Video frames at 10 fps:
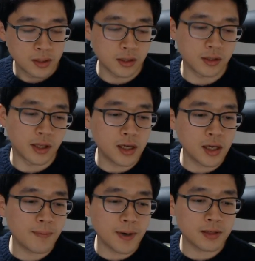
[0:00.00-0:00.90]
자
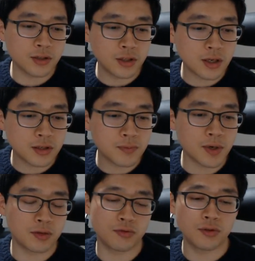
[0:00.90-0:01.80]
대기압하에서 쉽게
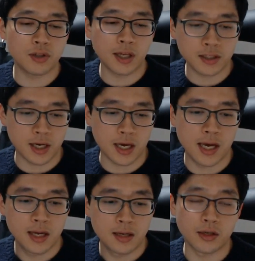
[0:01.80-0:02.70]
증발할 수 있는 액체
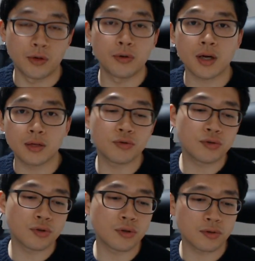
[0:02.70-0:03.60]
자 여기까지
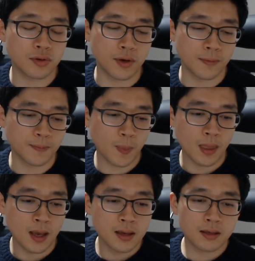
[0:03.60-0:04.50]
줄을 좀 꺼주세요
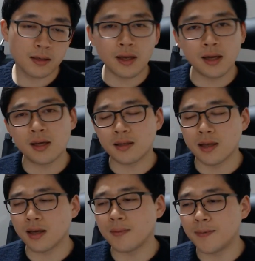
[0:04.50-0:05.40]
그 대기,
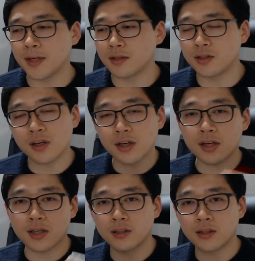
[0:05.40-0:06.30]
대기압하에서
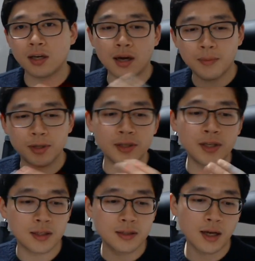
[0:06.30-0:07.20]
쉽게 상태가
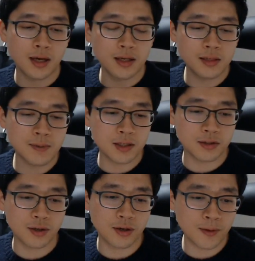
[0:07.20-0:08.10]
변해야 된다 이
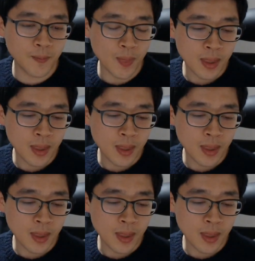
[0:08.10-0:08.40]
말이죠